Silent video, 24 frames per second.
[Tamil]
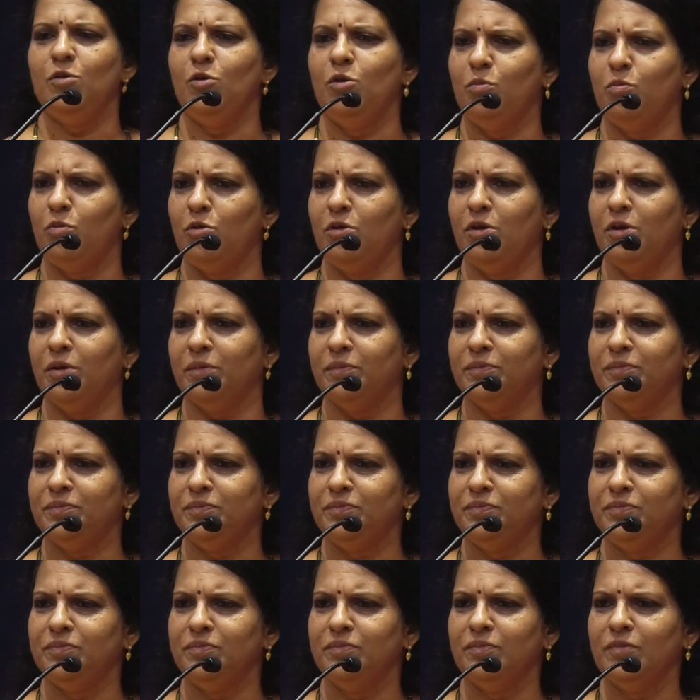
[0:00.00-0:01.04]
இது ஒரு பொண்ணு
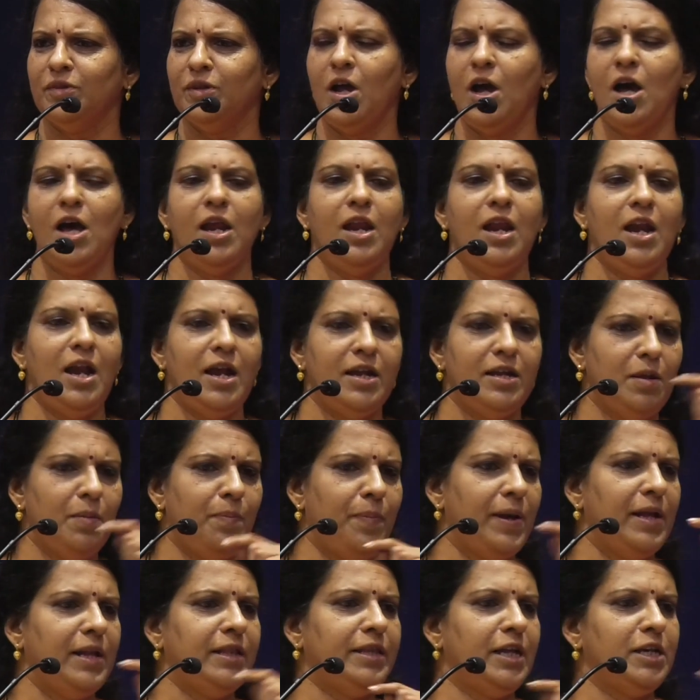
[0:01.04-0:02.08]
காலையில் எழுந்து
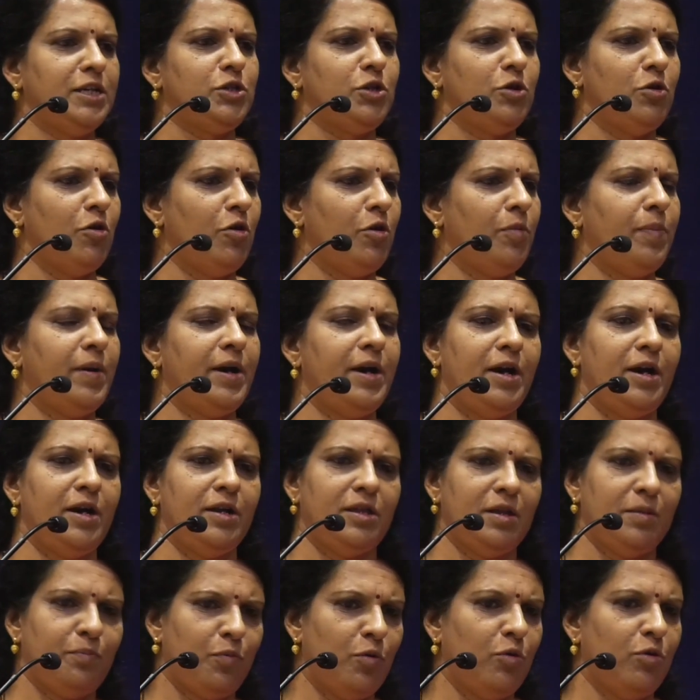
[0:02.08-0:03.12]
பல் தேய்ச்சோன்னு ஒரு படம்
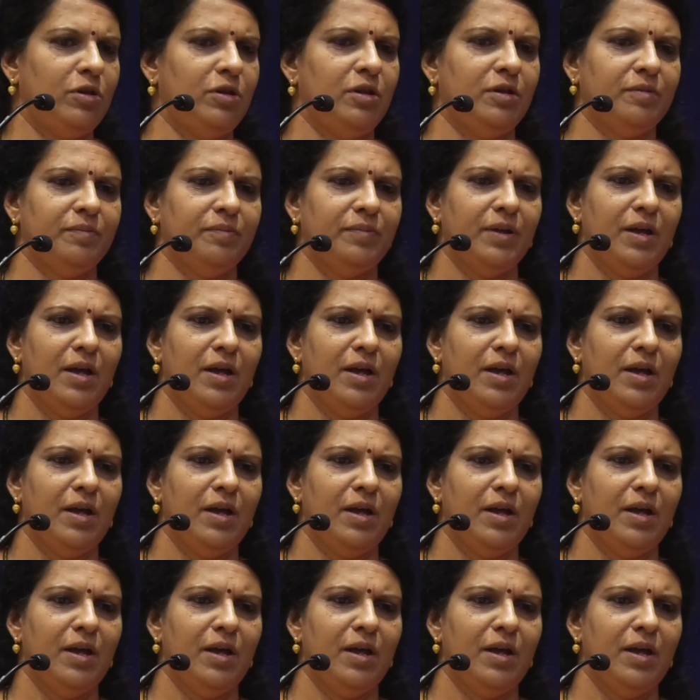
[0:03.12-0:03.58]
எடுத்து போடுது